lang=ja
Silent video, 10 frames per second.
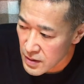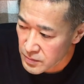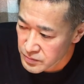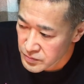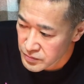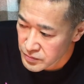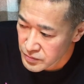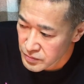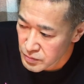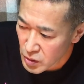うー
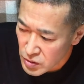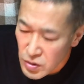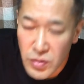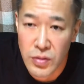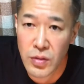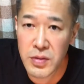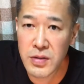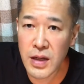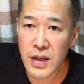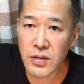ん、もうちょっと伸び
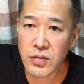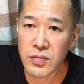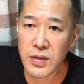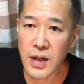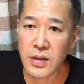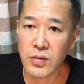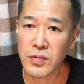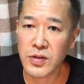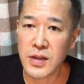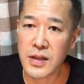るかなと自分の中で
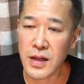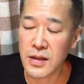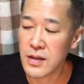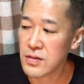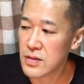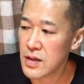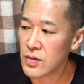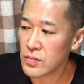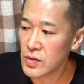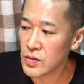思ってたんですけ
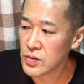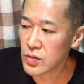ども、